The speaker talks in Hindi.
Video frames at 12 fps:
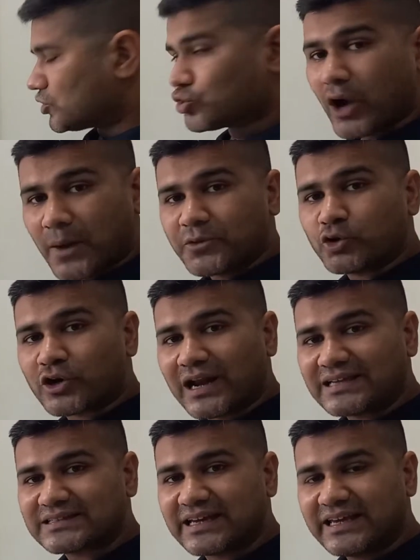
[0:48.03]
जो आप
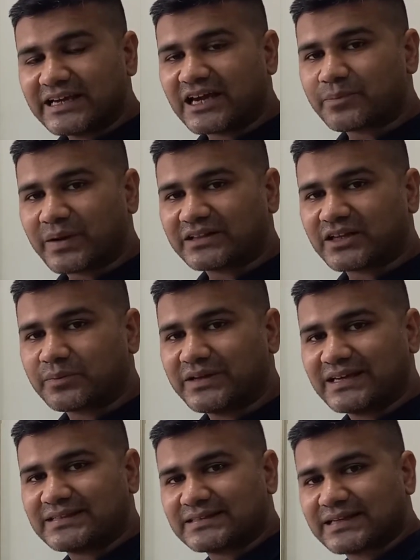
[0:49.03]
यूटिलाइज नहीं कर पाते अपनी
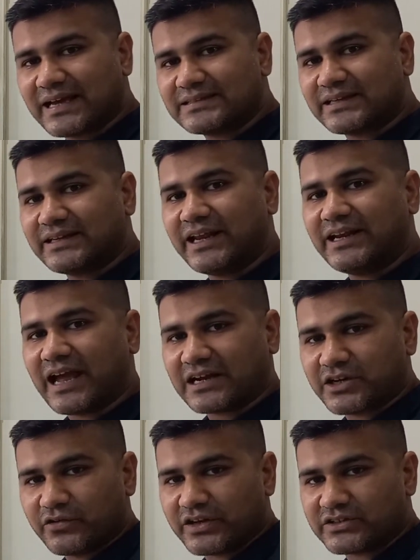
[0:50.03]
एक्सरसाइज एंड डेली
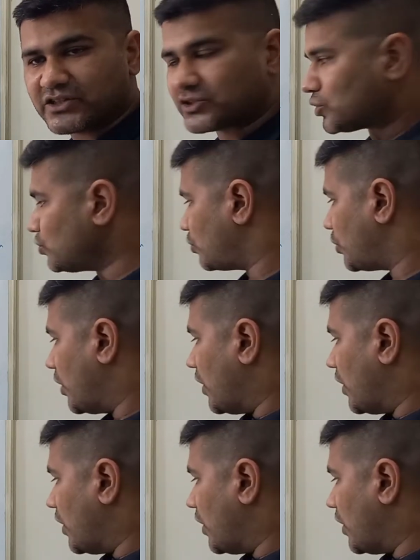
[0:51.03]
एक्टिविटीज़ के थ्रू